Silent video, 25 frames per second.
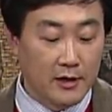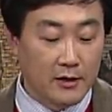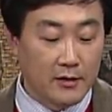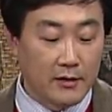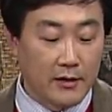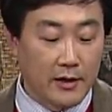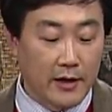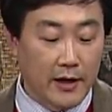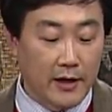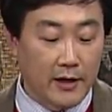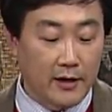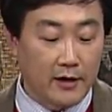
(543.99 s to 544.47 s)

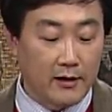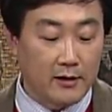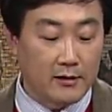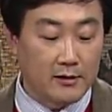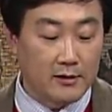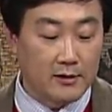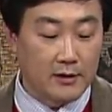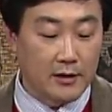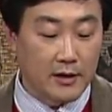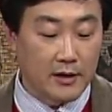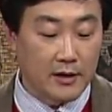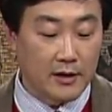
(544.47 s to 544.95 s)
내가
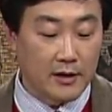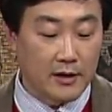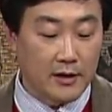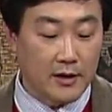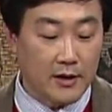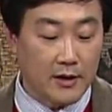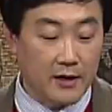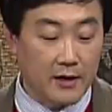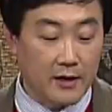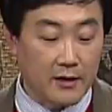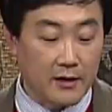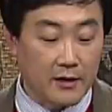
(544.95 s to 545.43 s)

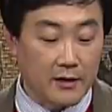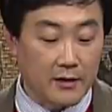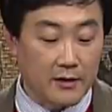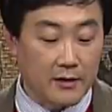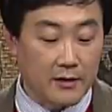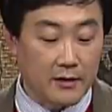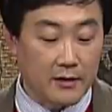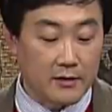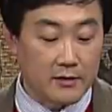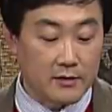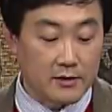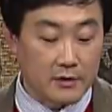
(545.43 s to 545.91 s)
그에게
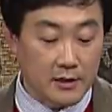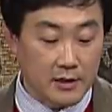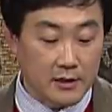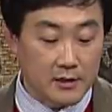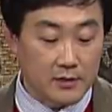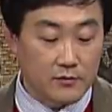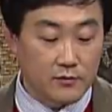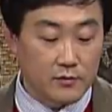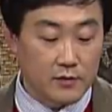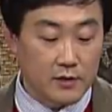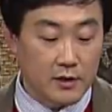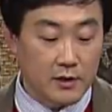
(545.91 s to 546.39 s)

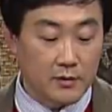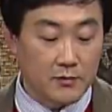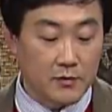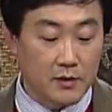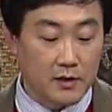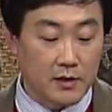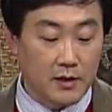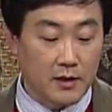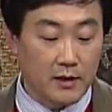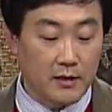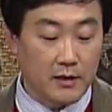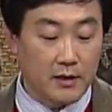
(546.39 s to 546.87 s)

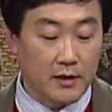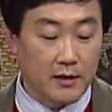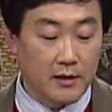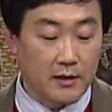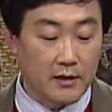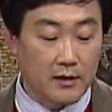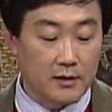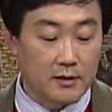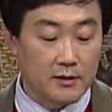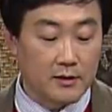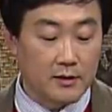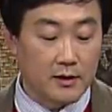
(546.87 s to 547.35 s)
49장입니다.
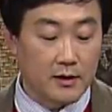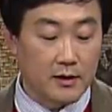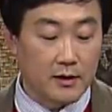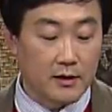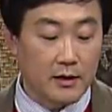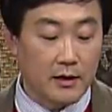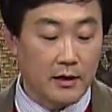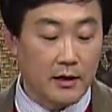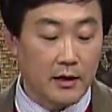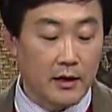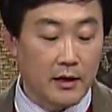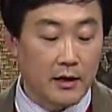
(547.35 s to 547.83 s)
내가
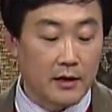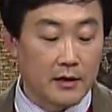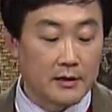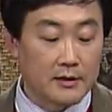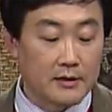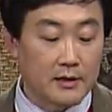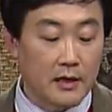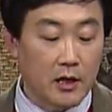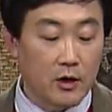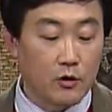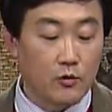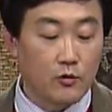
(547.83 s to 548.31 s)
그에게
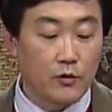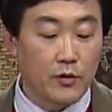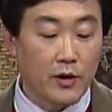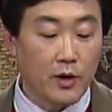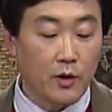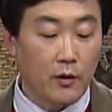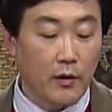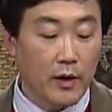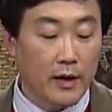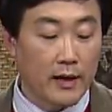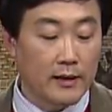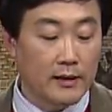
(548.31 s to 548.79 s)

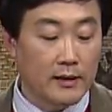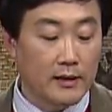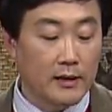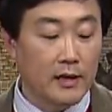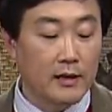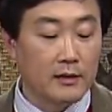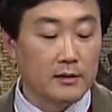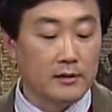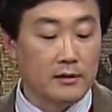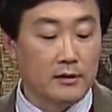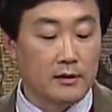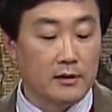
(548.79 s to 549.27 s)
에사우의
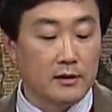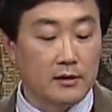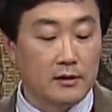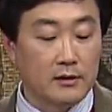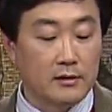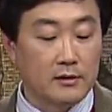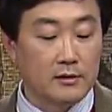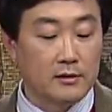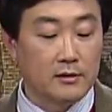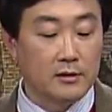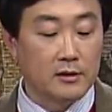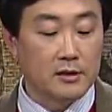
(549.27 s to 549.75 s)
환난을
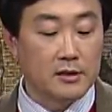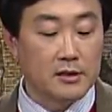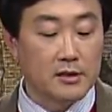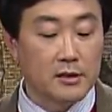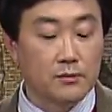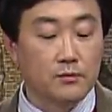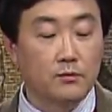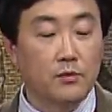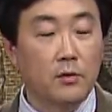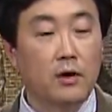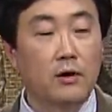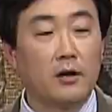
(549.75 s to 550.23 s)
그를
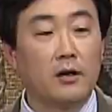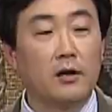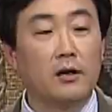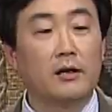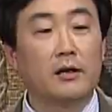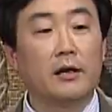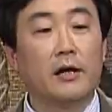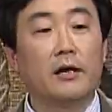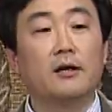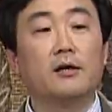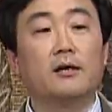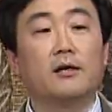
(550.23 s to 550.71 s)

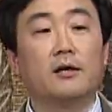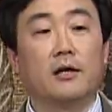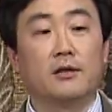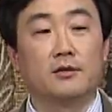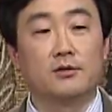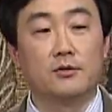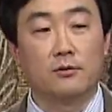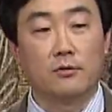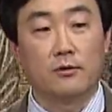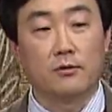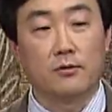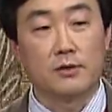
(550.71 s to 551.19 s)
증발할 때를
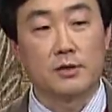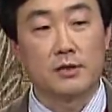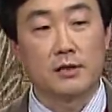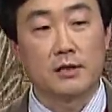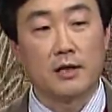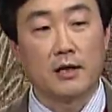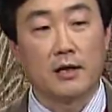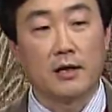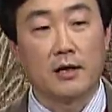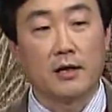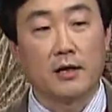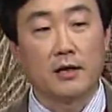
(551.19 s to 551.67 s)
가져올
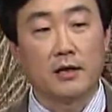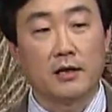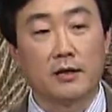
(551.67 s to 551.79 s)
것이다.